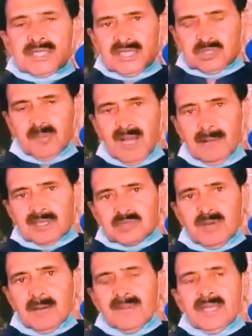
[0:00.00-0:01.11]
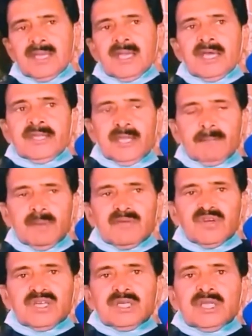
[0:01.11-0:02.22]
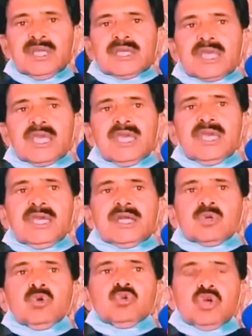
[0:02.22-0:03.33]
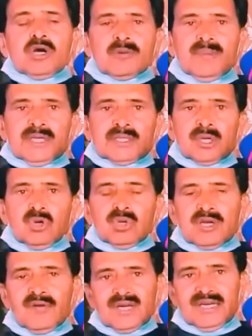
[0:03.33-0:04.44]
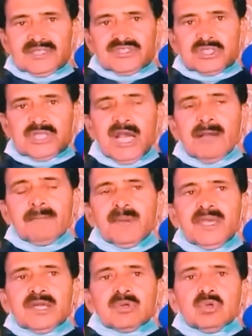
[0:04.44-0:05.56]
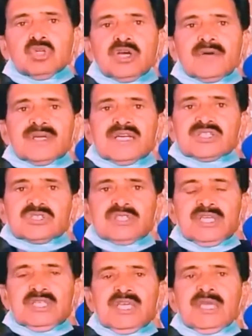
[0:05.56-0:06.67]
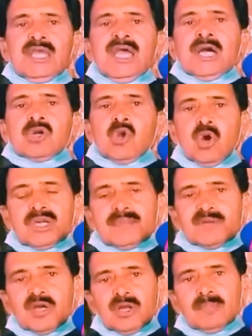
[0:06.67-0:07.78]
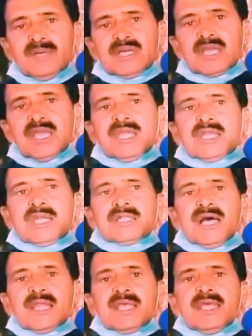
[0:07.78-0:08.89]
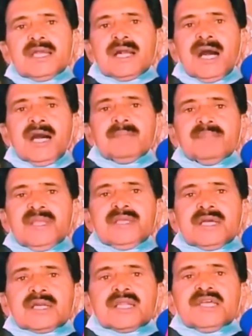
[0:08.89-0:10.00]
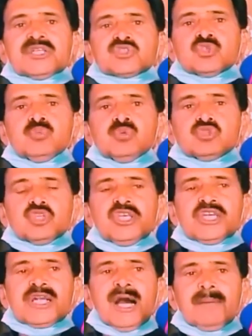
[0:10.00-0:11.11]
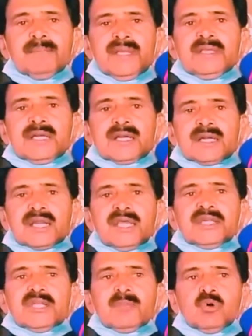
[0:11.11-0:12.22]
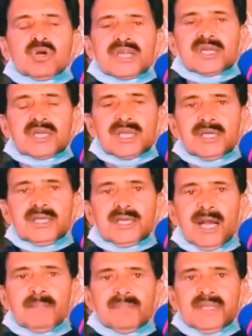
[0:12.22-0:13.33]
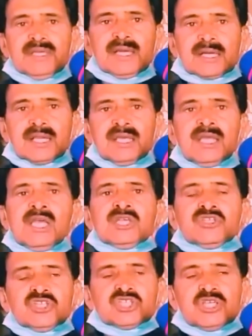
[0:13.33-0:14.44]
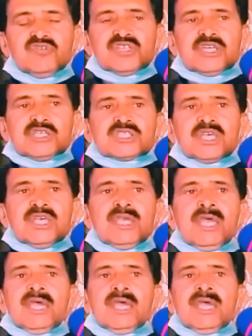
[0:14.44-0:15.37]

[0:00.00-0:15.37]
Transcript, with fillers: इसबाब इसबाब है नंबर वन के गुड गवर्नमेंट गवर्नेंस यहाँ पे गुड गवर्नेंस नहीं है गवर्नमेंट के इदारे काम नहीं कर रहे स्मूथली काम नहीं कर रहे डेमोक्रेटिकली काम नहीं कर रहे जिसकी वजह से